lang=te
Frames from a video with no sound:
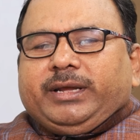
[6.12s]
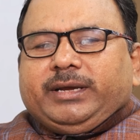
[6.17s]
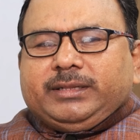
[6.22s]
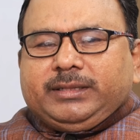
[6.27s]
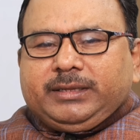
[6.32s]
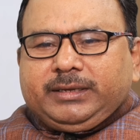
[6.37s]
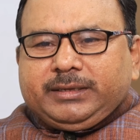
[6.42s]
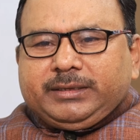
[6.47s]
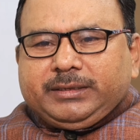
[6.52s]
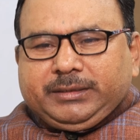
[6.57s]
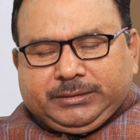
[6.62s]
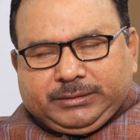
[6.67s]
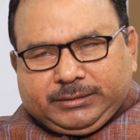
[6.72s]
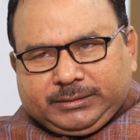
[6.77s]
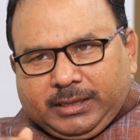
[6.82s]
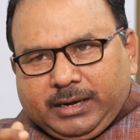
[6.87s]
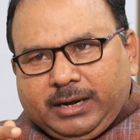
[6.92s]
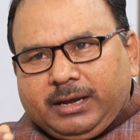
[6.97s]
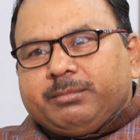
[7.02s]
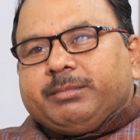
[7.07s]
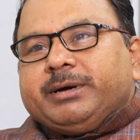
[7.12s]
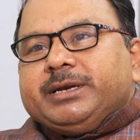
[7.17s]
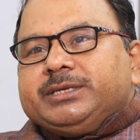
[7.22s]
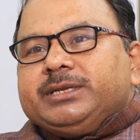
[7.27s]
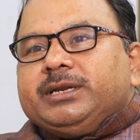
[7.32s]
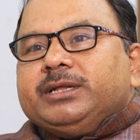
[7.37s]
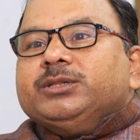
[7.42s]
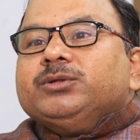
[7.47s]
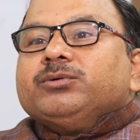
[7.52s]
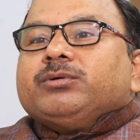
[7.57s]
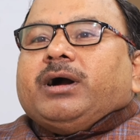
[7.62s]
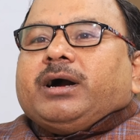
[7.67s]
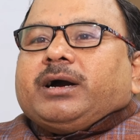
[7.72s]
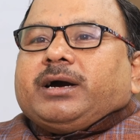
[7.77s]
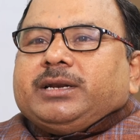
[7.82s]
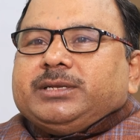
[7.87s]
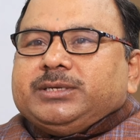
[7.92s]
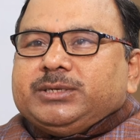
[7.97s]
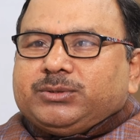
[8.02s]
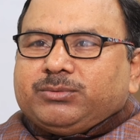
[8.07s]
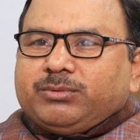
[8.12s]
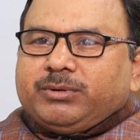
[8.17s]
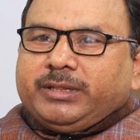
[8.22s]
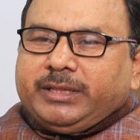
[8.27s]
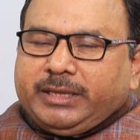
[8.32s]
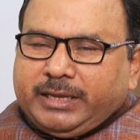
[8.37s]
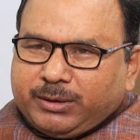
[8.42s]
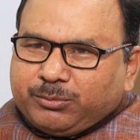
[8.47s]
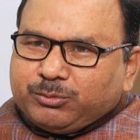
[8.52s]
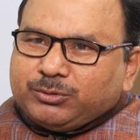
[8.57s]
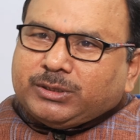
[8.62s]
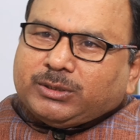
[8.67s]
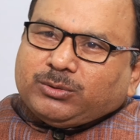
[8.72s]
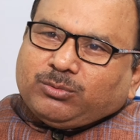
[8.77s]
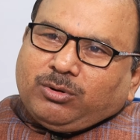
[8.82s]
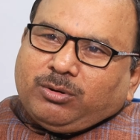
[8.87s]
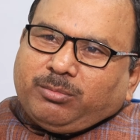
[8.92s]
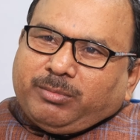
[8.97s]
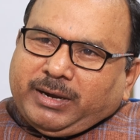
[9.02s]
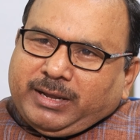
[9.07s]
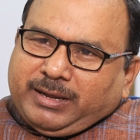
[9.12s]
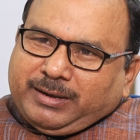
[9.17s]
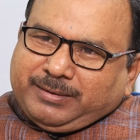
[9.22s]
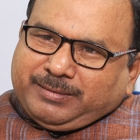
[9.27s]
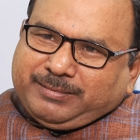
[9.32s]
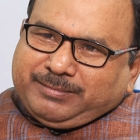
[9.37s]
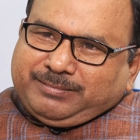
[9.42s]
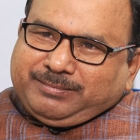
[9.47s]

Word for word: అనేది ఇంతలా మనిషిని ఎందుకు ఆకర్షిస్తుంది ఏముంది అందులో మాయ